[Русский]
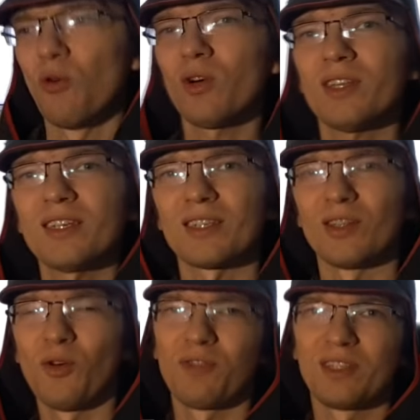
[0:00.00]
гордо,
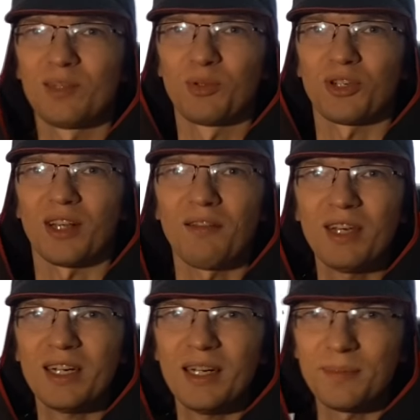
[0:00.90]
новый тип
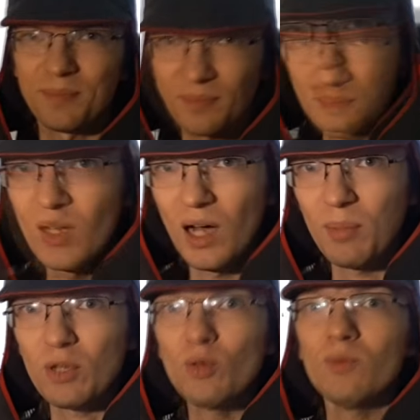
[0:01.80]
человека. А
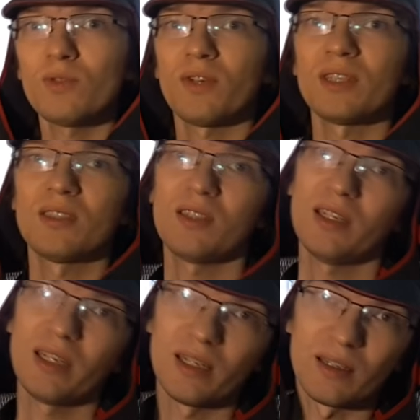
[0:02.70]
потом вот в
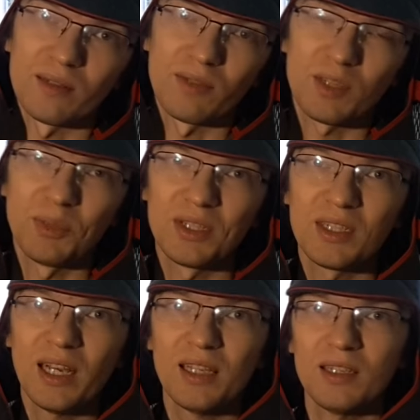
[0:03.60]
конце
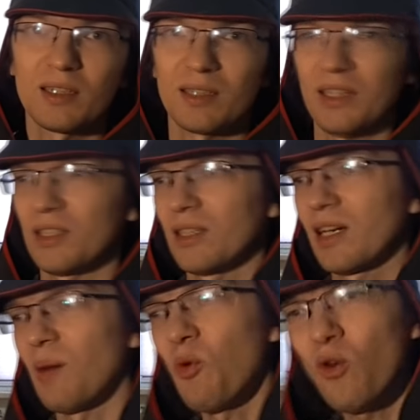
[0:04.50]
80-х, знаете,
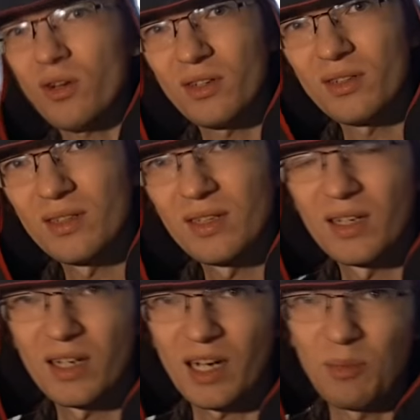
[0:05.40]
комок,
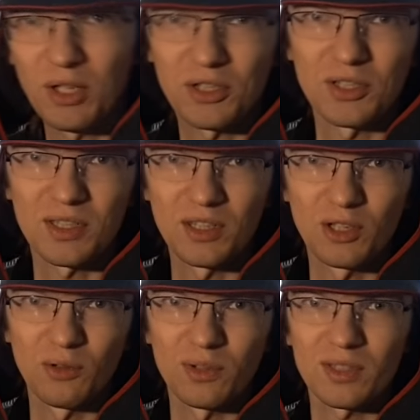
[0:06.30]
коммерческий
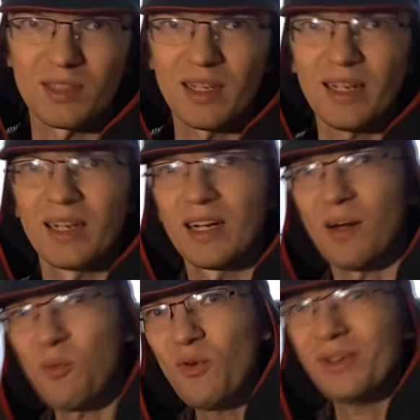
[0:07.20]
киоск, да,
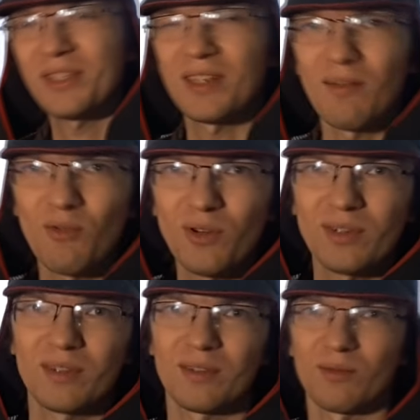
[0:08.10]
комок,
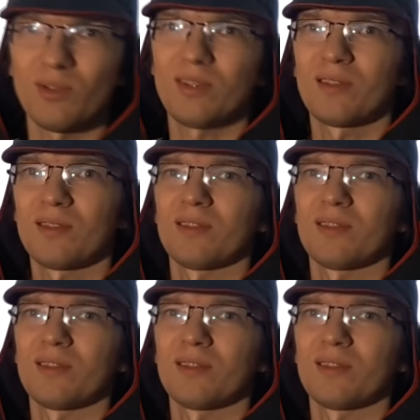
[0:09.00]
совок, вот